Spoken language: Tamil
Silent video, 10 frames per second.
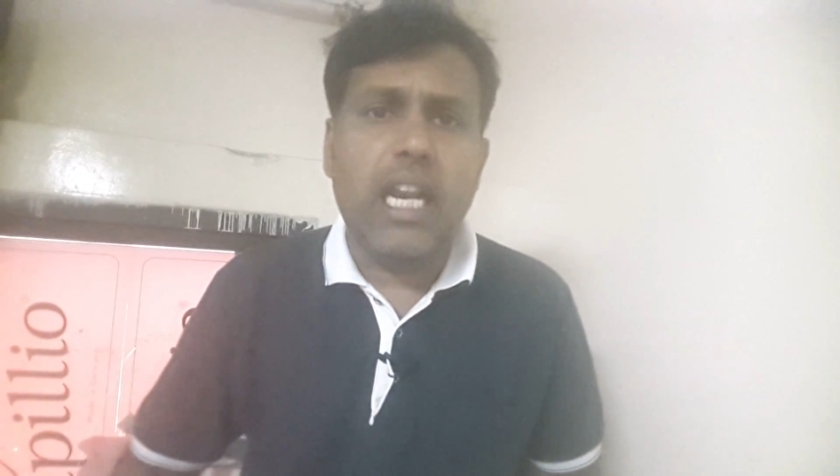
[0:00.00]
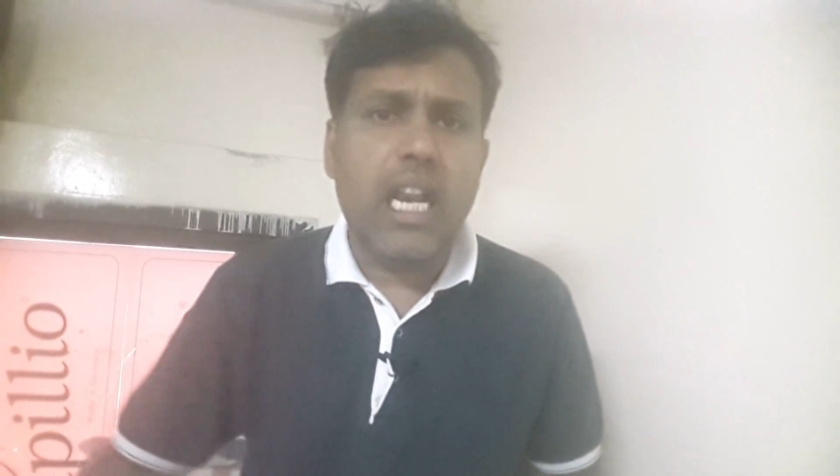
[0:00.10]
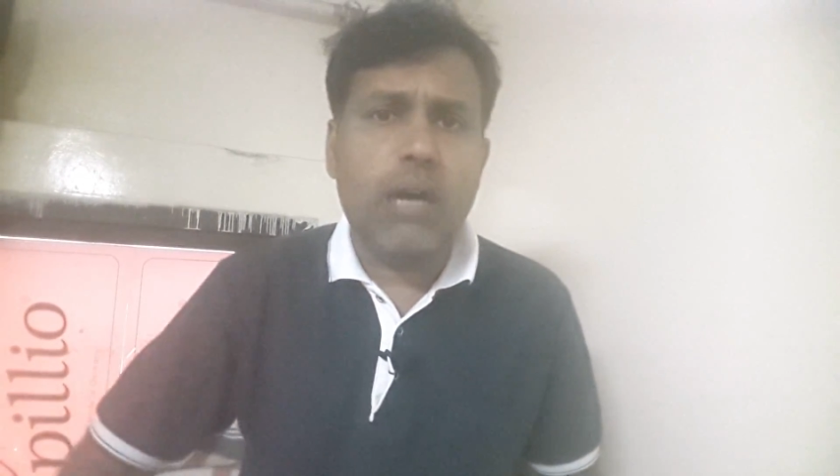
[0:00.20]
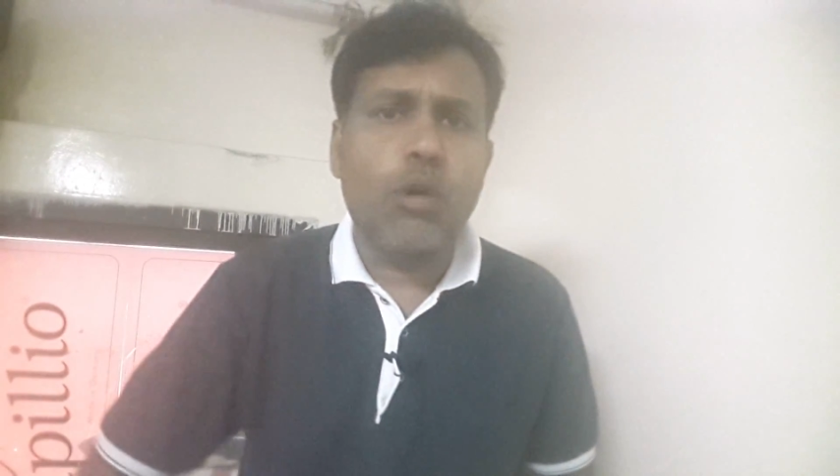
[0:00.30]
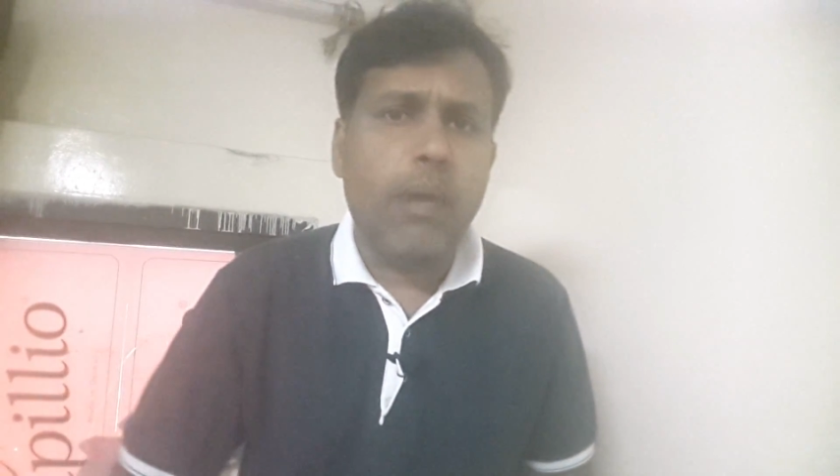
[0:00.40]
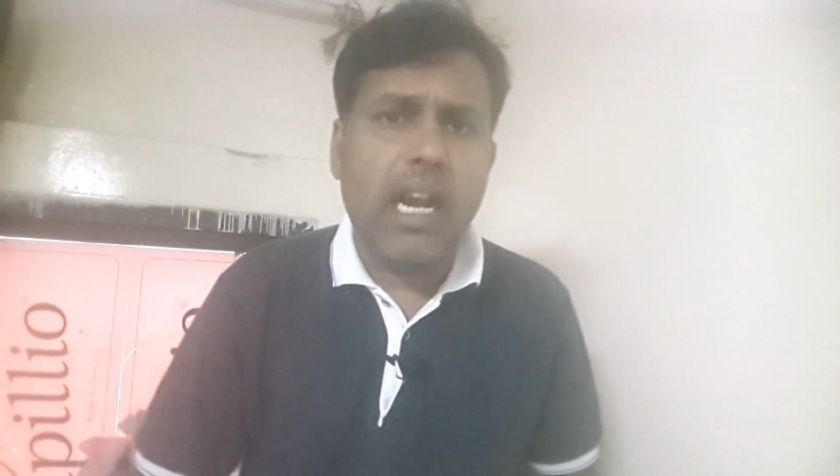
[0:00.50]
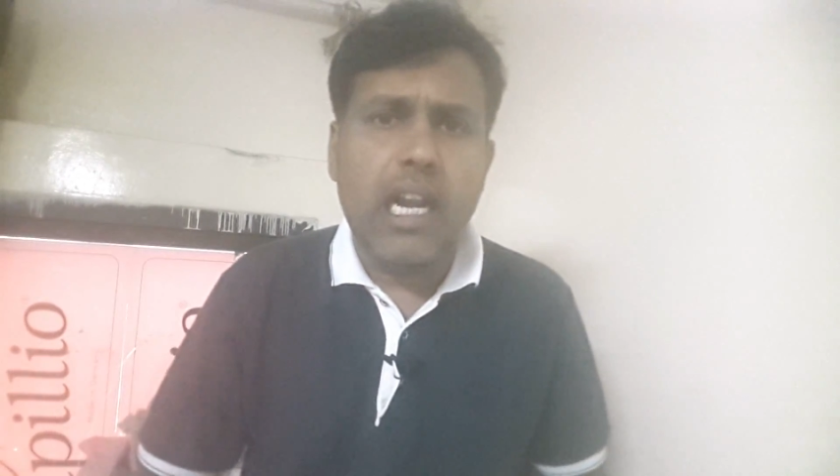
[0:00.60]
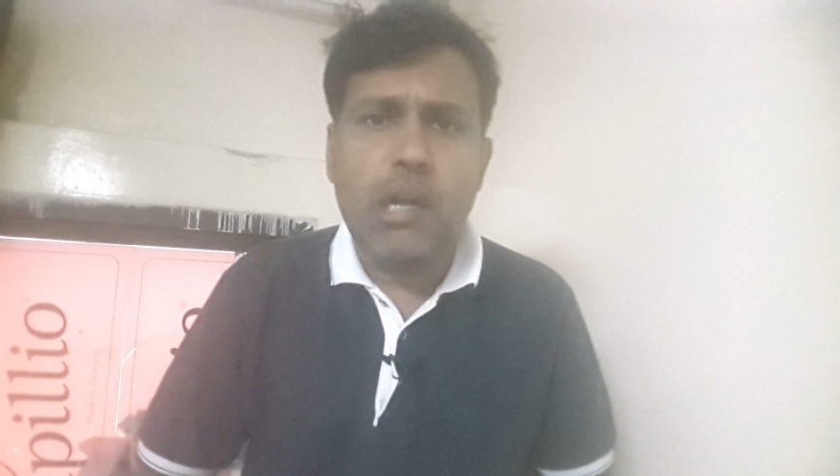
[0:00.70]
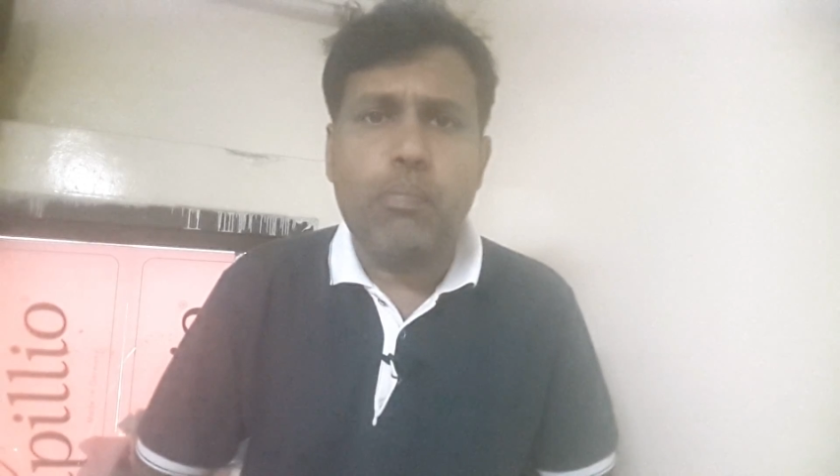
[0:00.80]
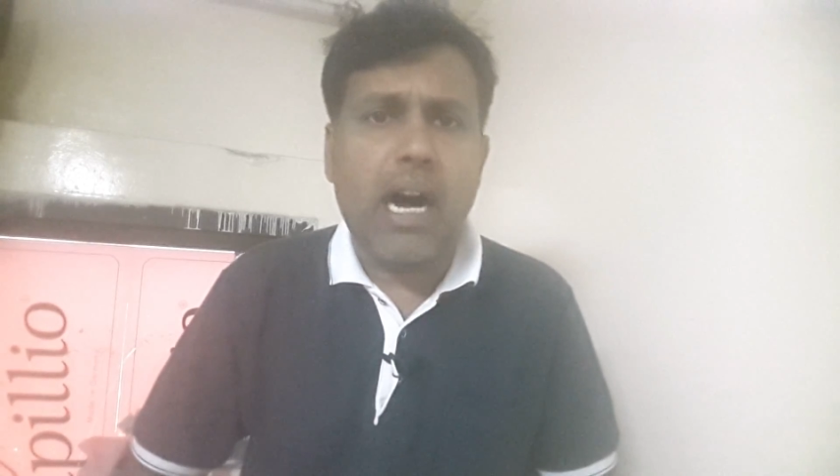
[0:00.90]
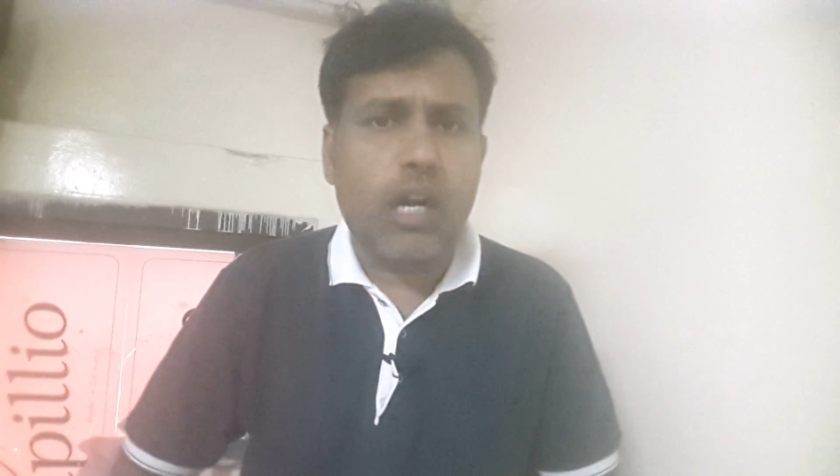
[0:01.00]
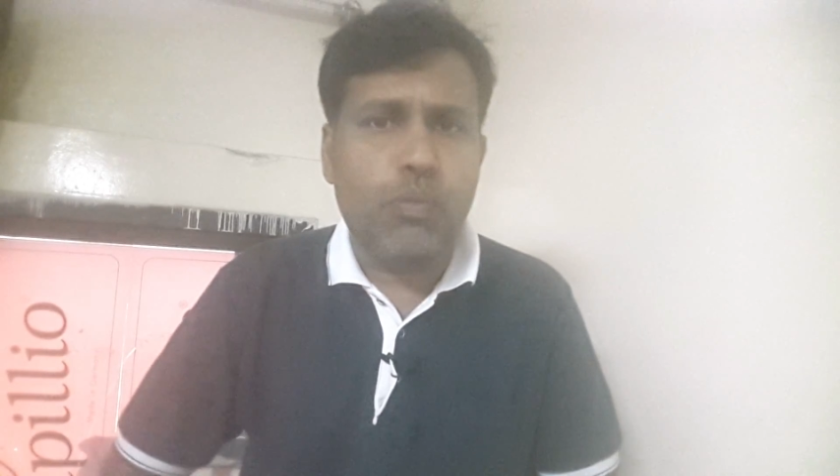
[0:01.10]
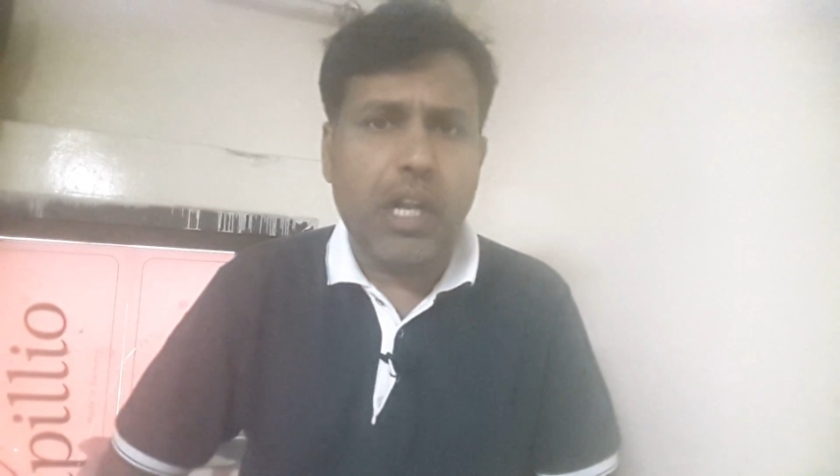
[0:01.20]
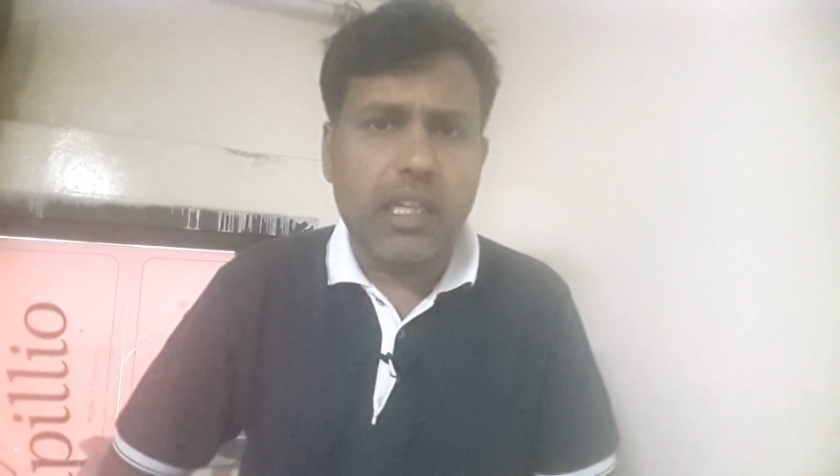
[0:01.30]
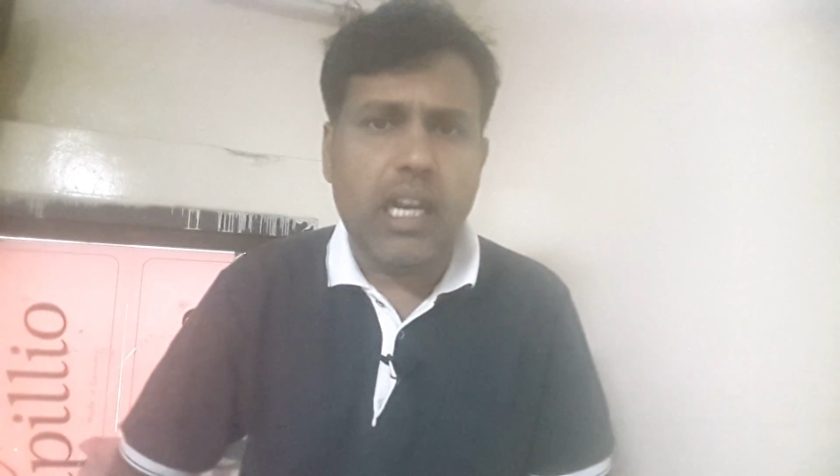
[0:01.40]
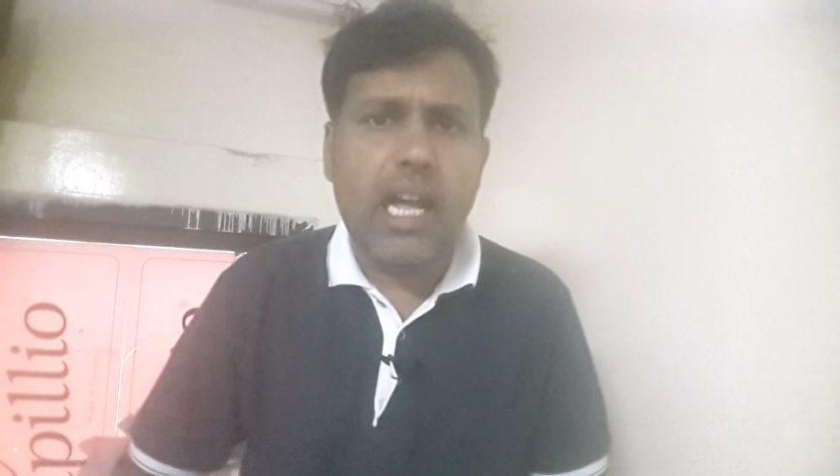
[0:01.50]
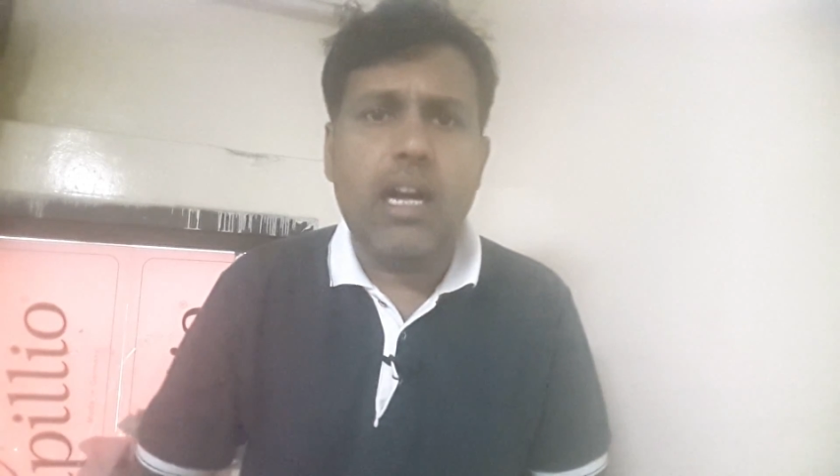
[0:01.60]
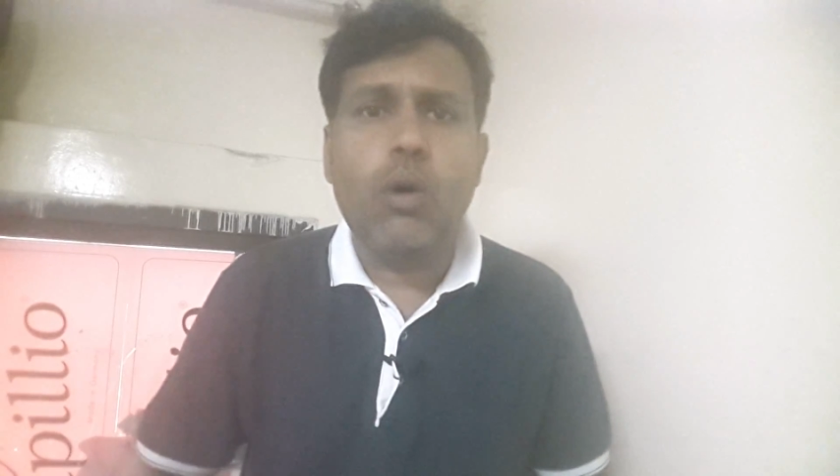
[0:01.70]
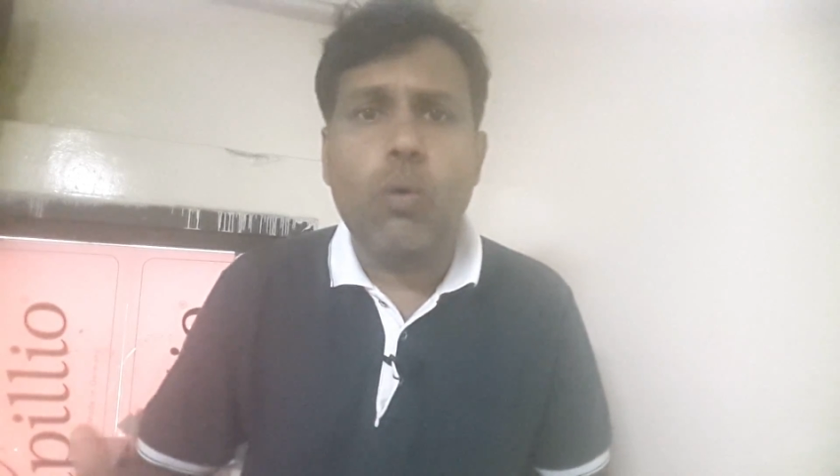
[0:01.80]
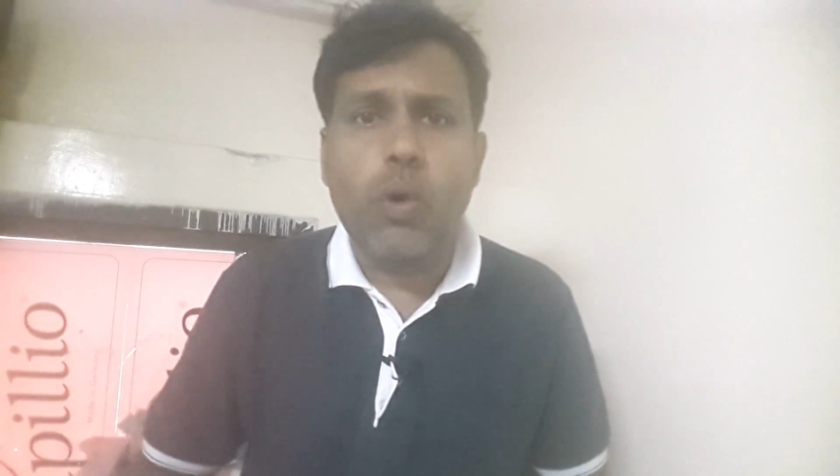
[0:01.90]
எல்லா மொபைல்கள்லையும் பார்க்க முடியறதில்ல